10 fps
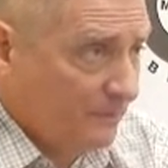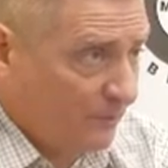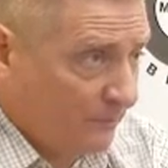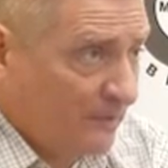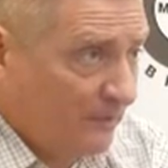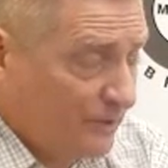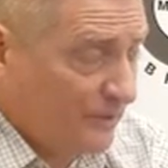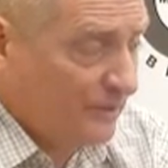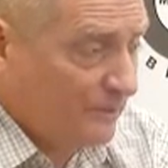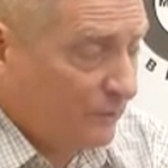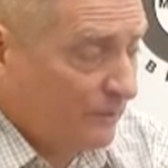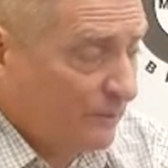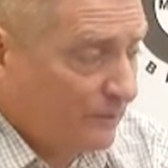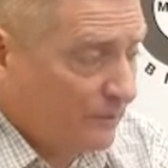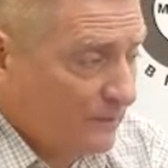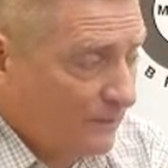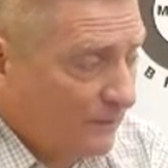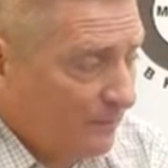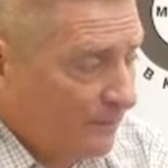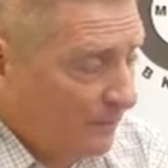понимаете, гражданское судопроизводство,
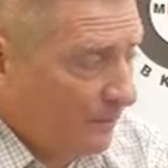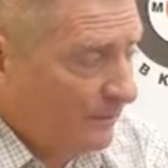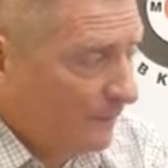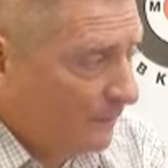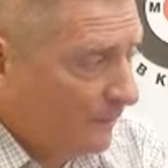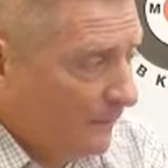я понимаю там